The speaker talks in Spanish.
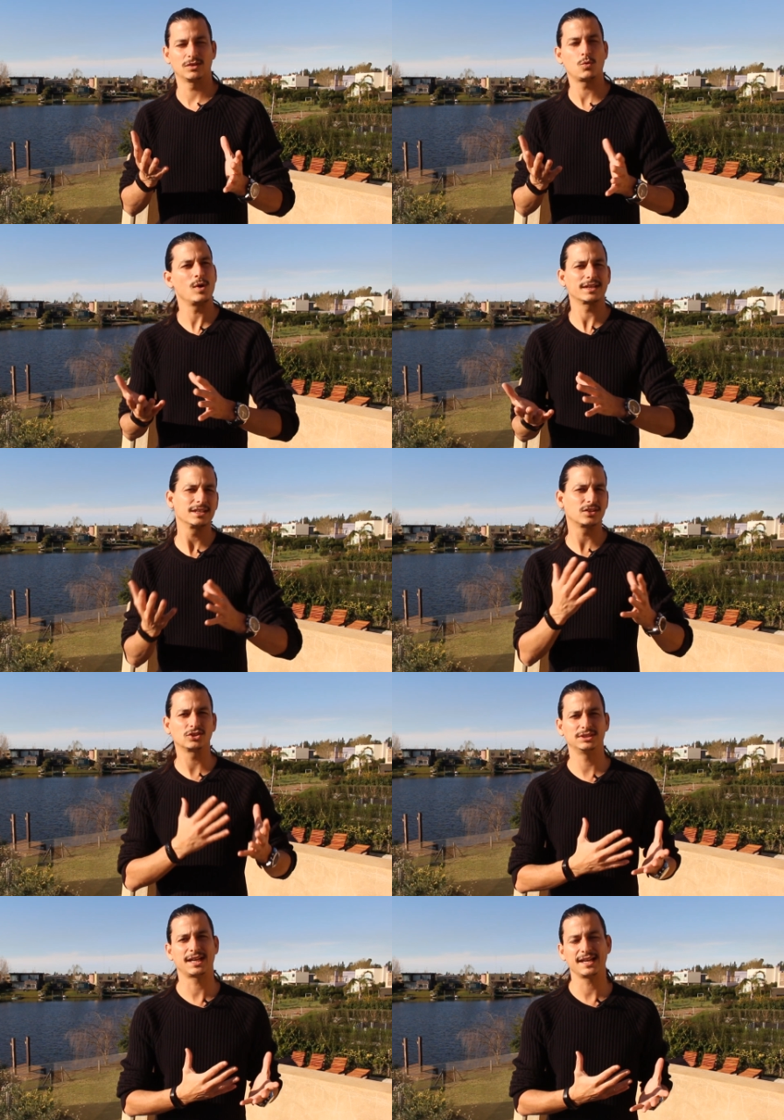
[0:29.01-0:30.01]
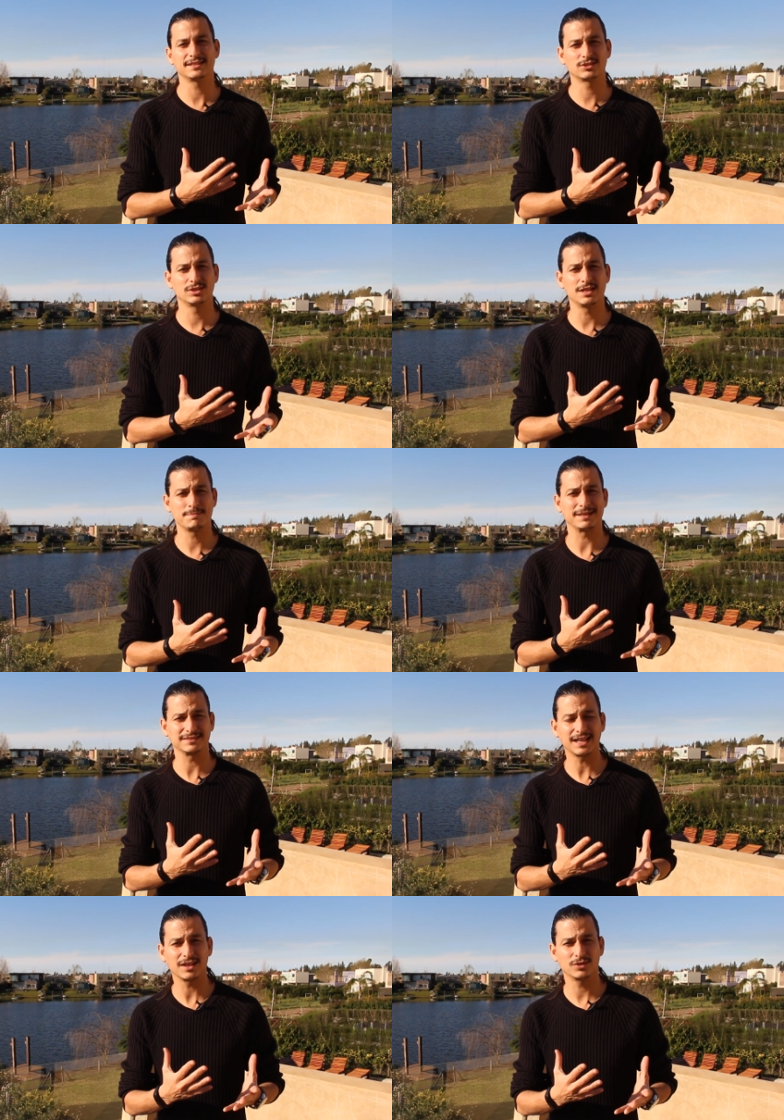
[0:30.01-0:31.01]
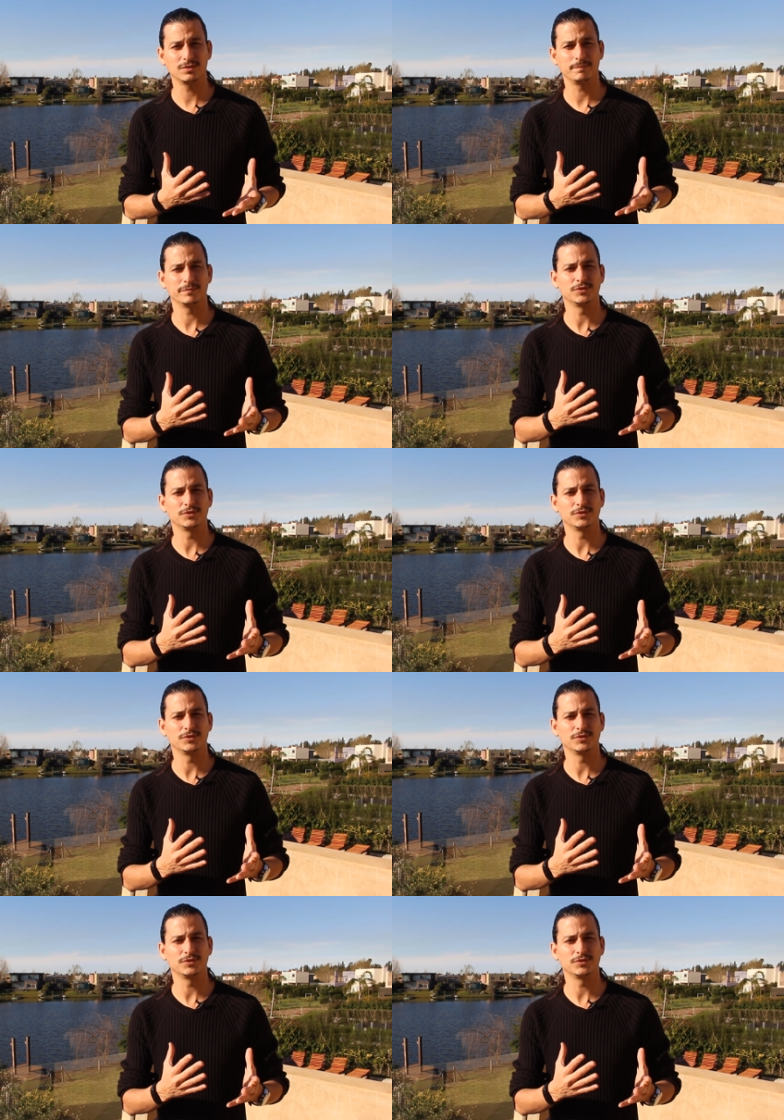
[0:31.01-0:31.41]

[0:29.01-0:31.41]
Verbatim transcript: cualquier cosa que hayas hecho en el pasado